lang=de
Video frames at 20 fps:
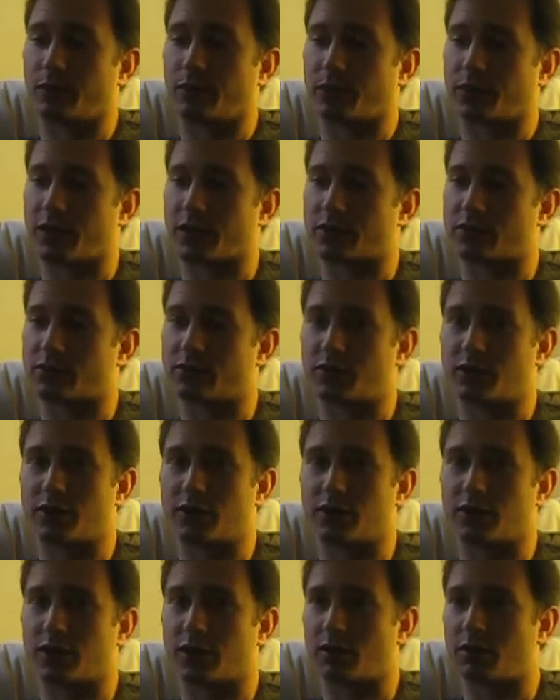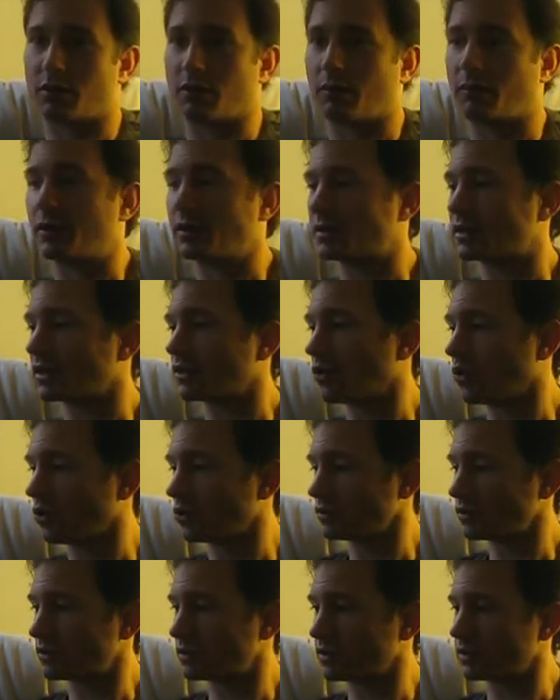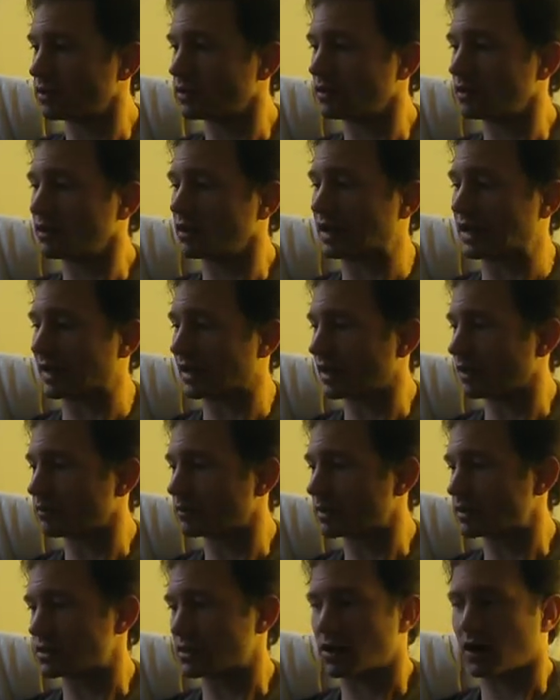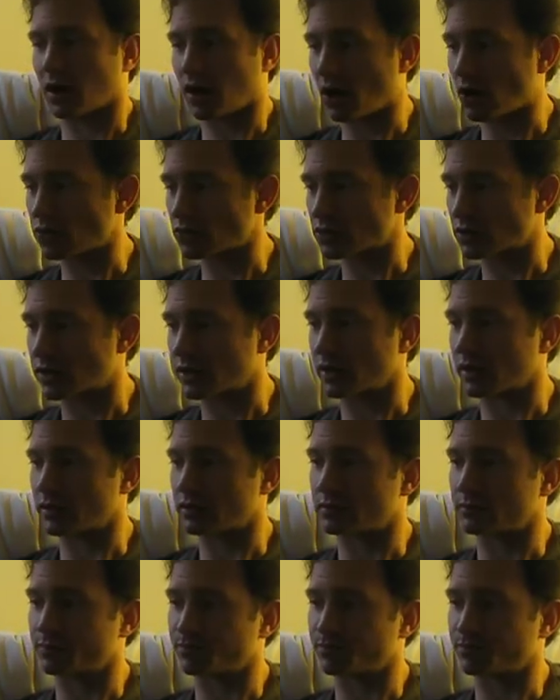dass wir mit den Hunden regelmäßig rausgehen.